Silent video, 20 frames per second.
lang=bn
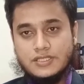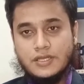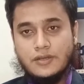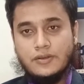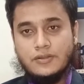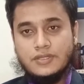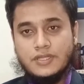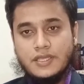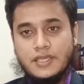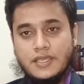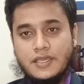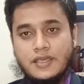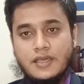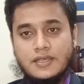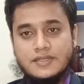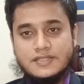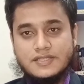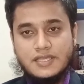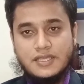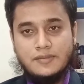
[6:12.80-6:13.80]
চাওয়া থেকে
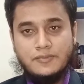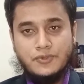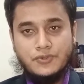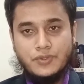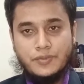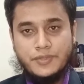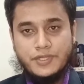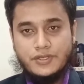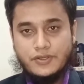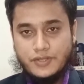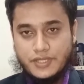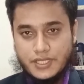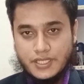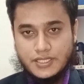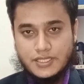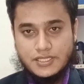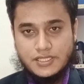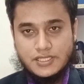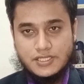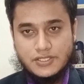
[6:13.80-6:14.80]
আজকের মতো ভিডিও
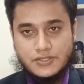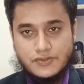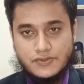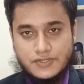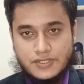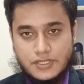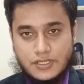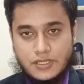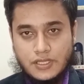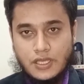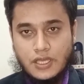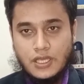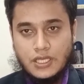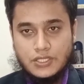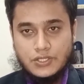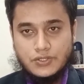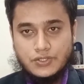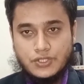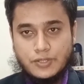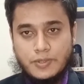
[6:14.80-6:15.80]
এখানে শেষ করছি
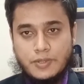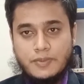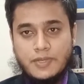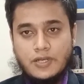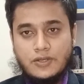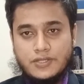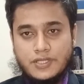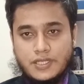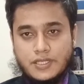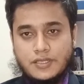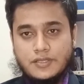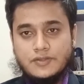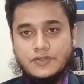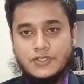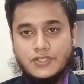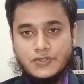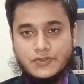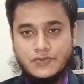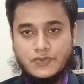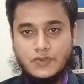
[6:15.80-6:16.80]
তো সবাই ভালো থাকেন
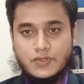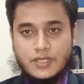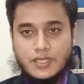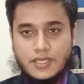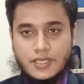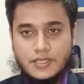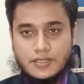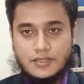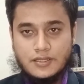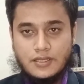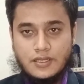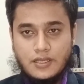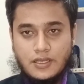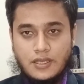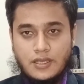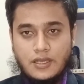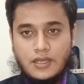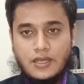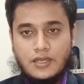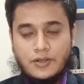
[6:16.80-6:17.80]
সুস্থ থাকেন
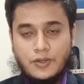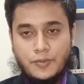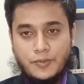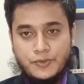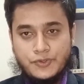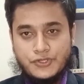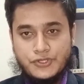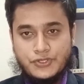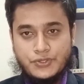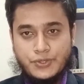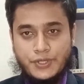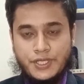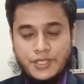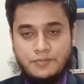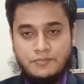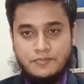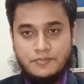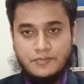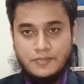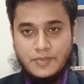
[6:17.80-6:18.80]
আর অবশ্যই
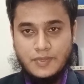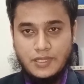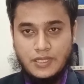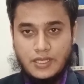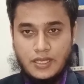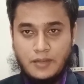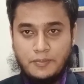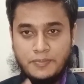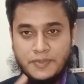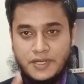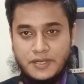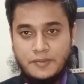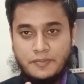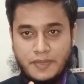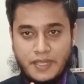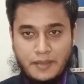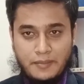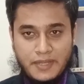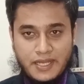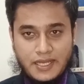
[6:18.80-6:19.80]
আপনার
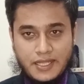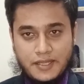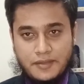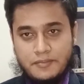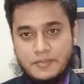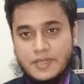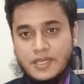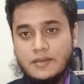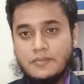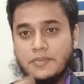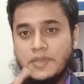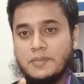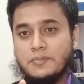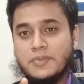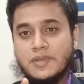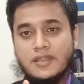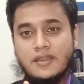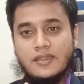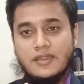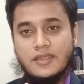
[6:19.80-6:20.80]
ফ্যামিলি
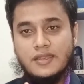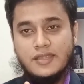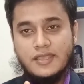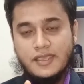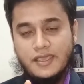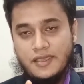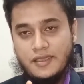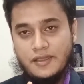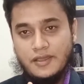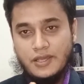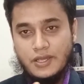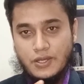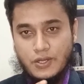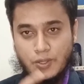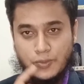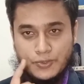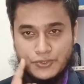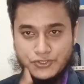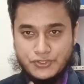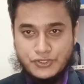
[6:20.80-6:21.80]
মেম্বারদেরকে
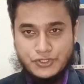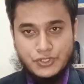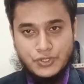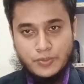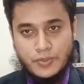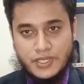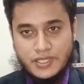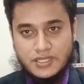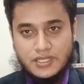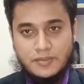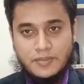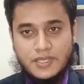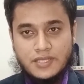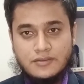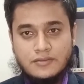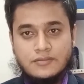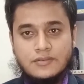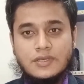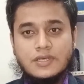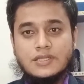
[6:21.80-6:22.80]
অবশ্যই সময়
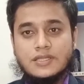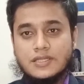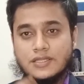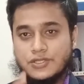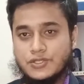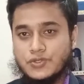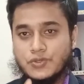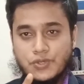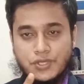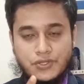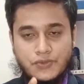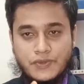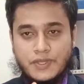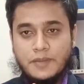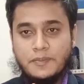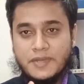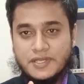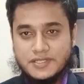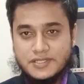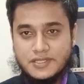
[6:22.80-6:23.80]
দিবেন তাদের সুখে
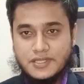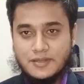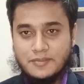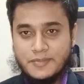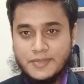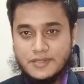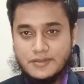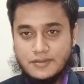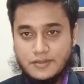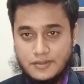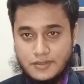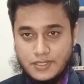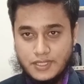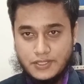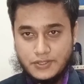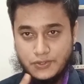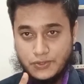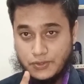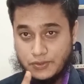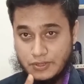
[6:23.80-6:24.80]
দুঃখে পাশে থাকবেন
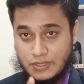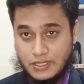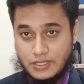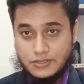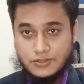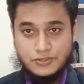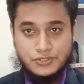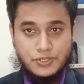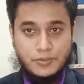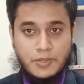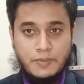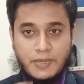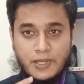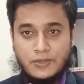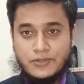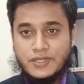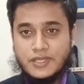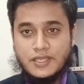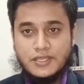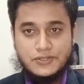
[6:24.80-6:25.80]
তাই তো তো সবাই
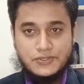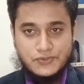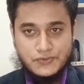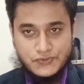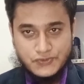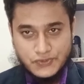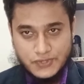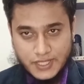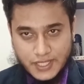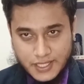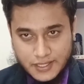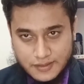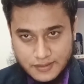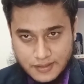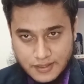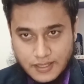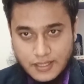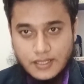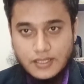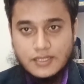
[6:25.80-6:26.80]
ভালো থাকেন সুস্থ থাকেন
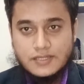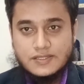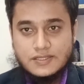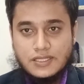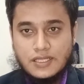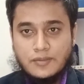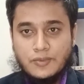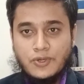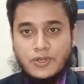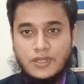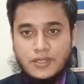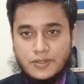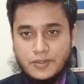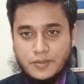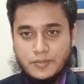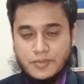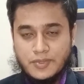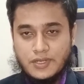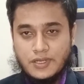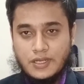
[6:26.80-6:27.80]
আসসালামু আলাইকুম